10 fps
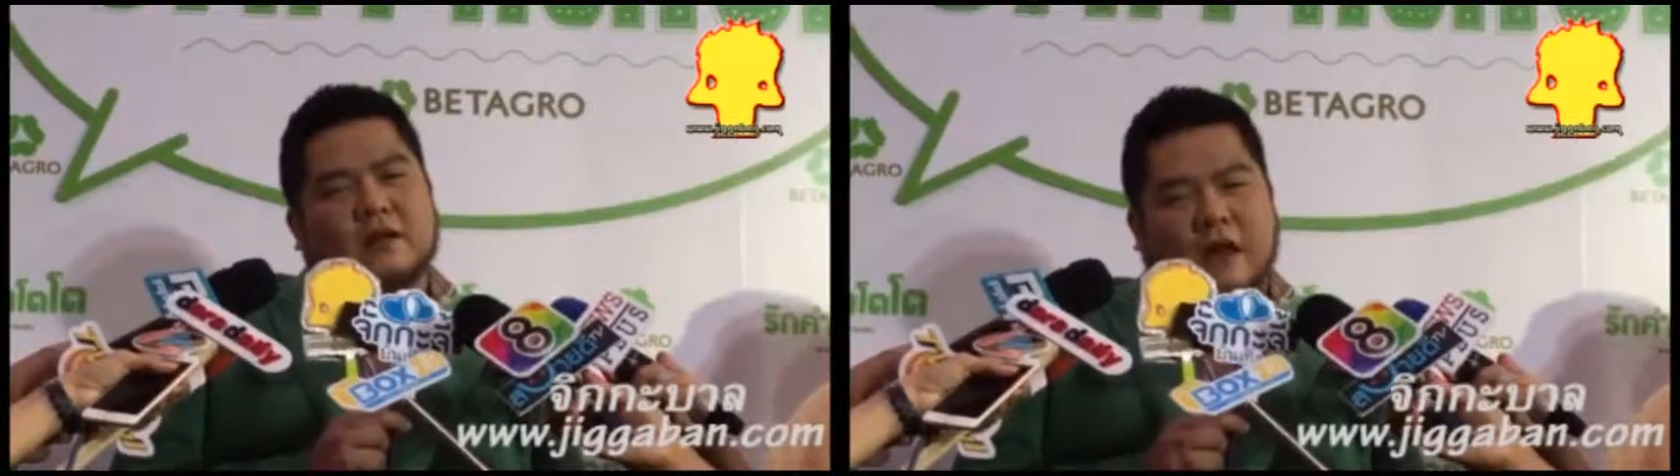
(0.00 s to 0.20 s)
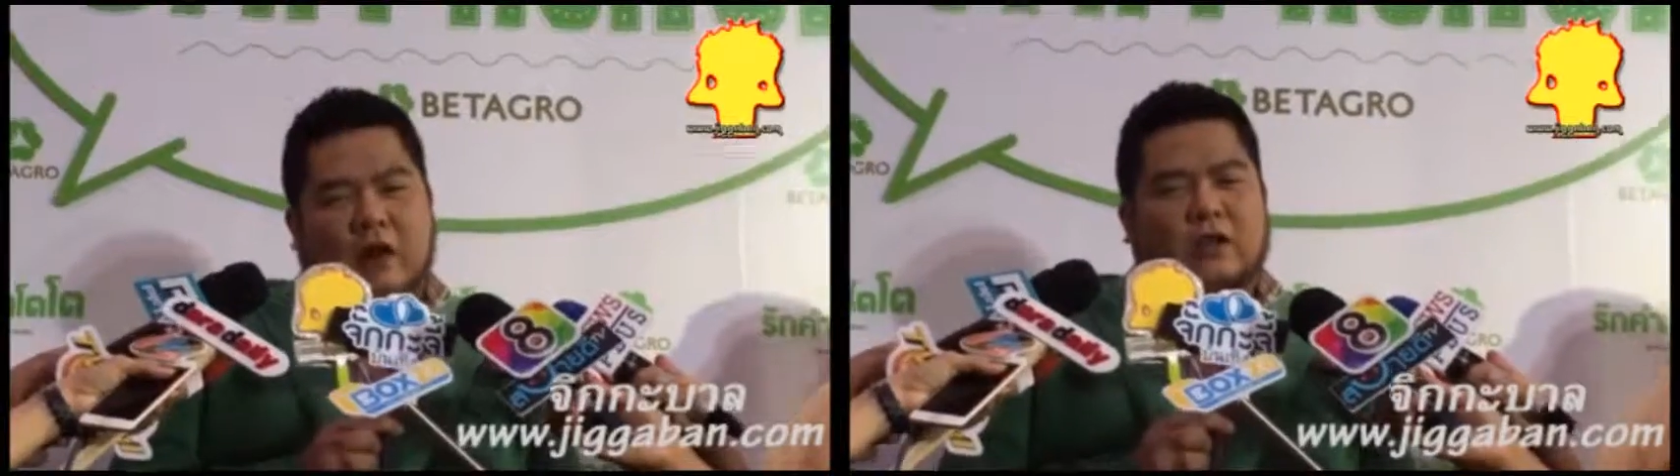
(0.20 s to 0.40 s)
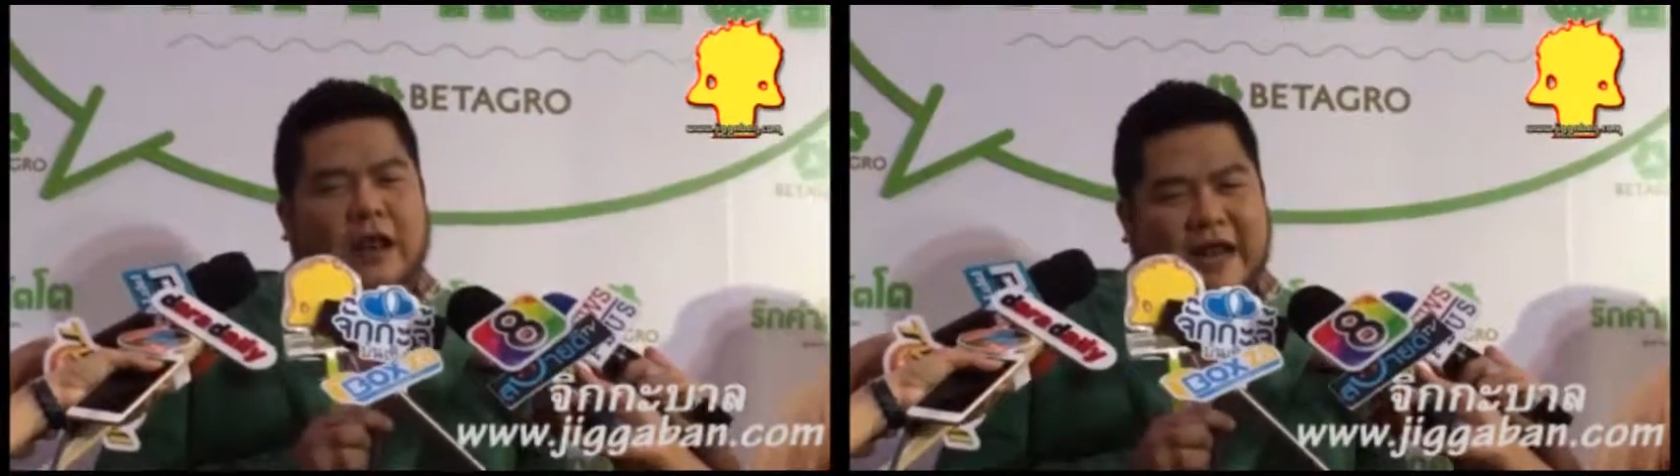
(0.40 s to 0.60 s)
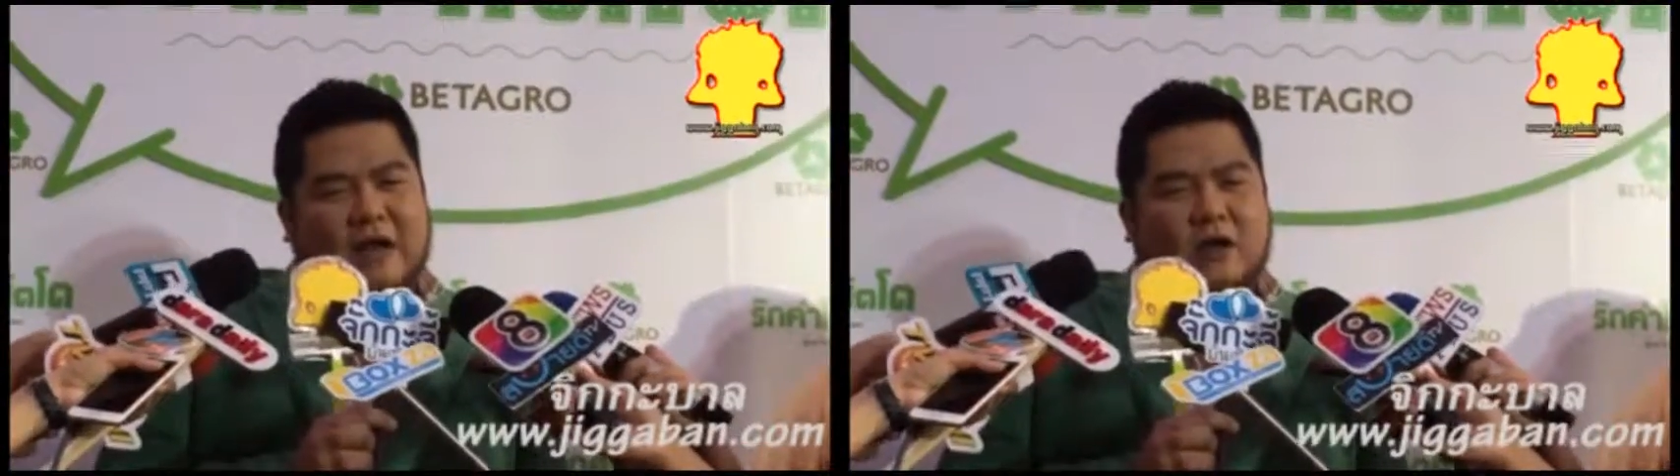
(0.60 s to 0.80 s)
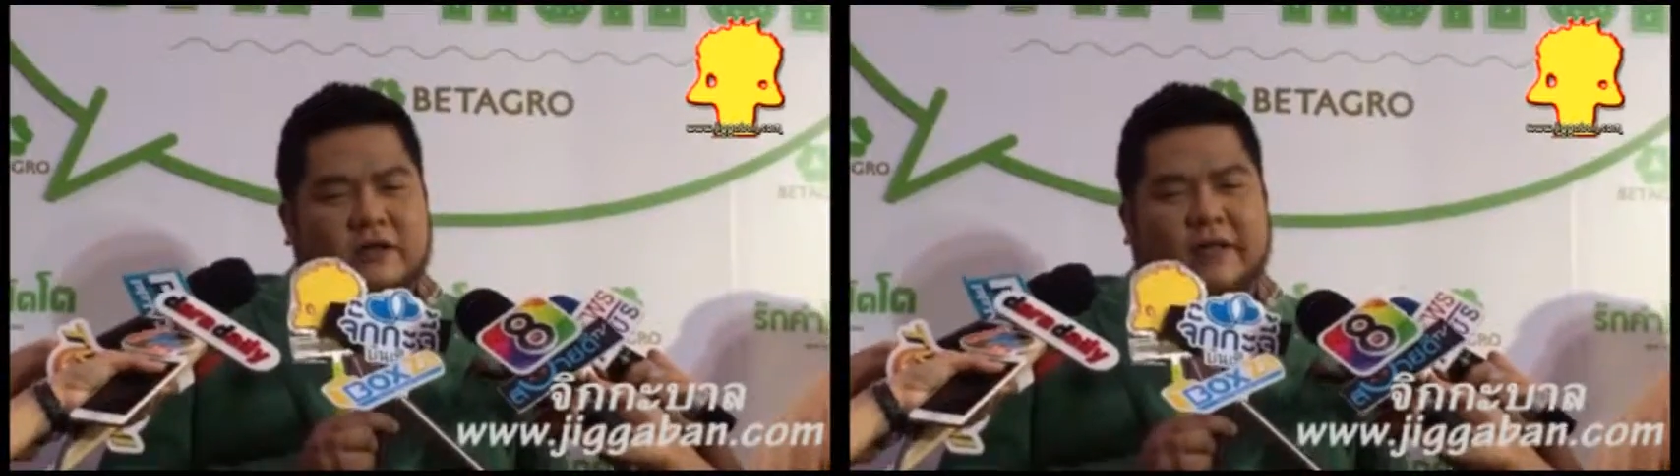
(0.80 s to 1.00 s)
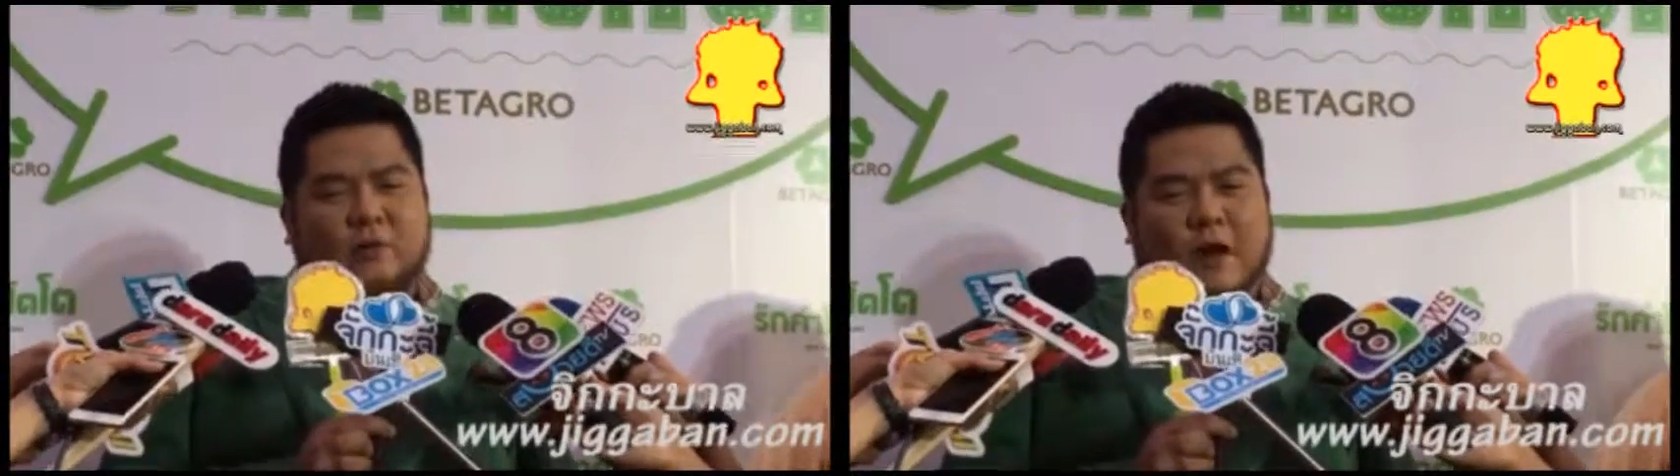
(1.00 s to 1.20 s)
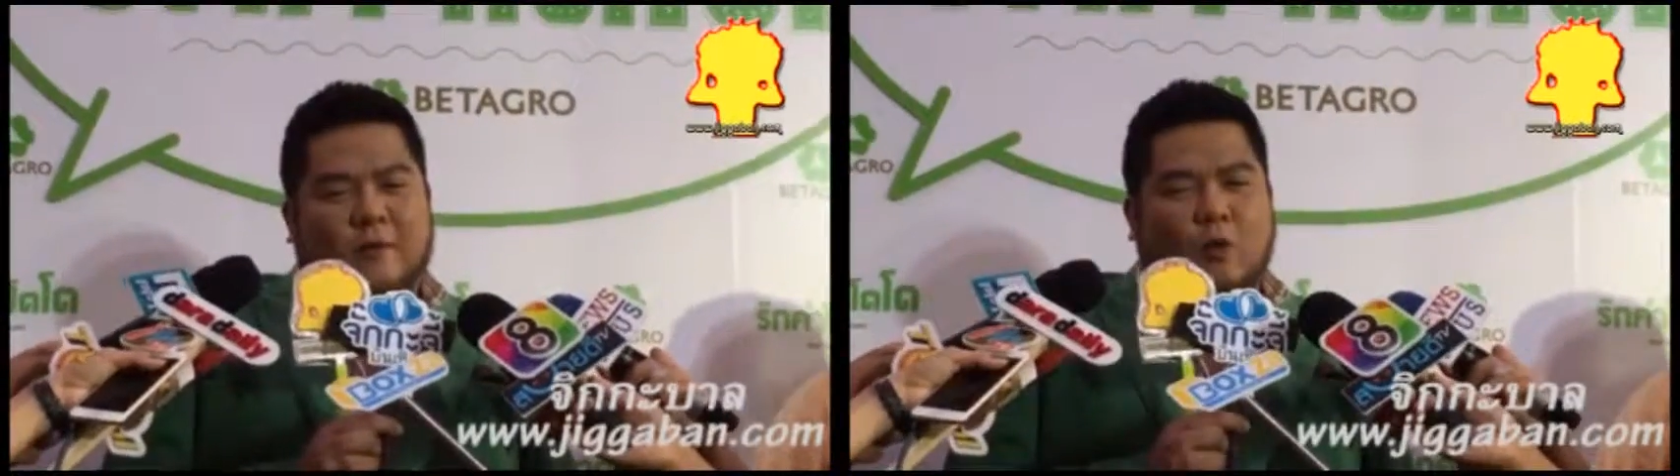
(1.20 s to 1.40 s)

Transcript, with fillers: เราตอนแรกเราก็คิดว่า